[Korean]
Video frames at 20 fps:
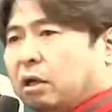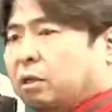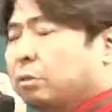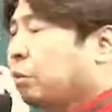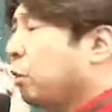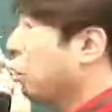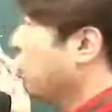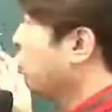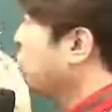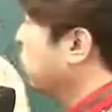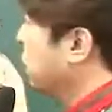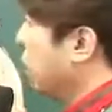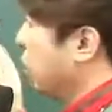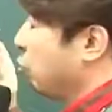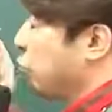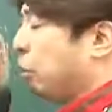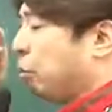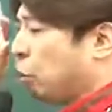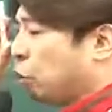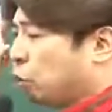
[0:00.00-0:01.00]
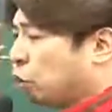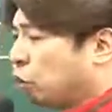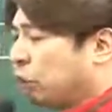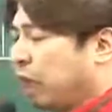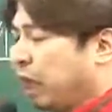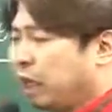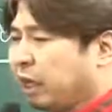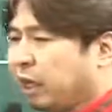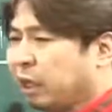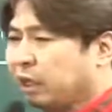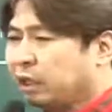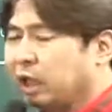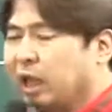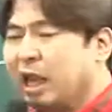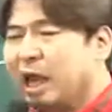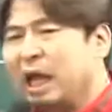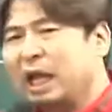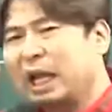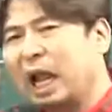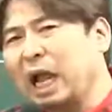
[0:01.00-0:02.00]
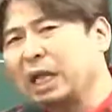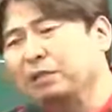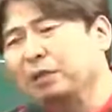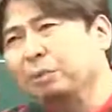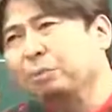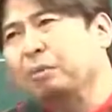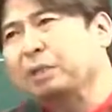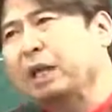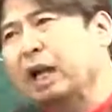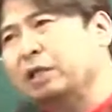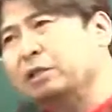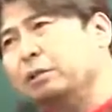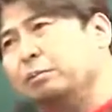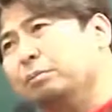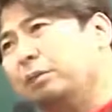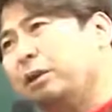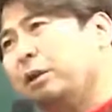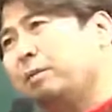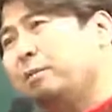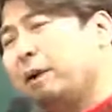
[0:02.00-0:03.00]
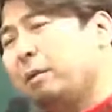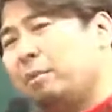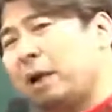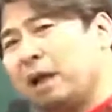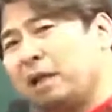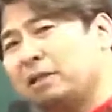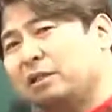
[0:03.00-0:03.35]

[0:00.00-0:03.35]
그럼 결국 자 우리가 보통 얘기를 할 때 가성비 이런 말 많이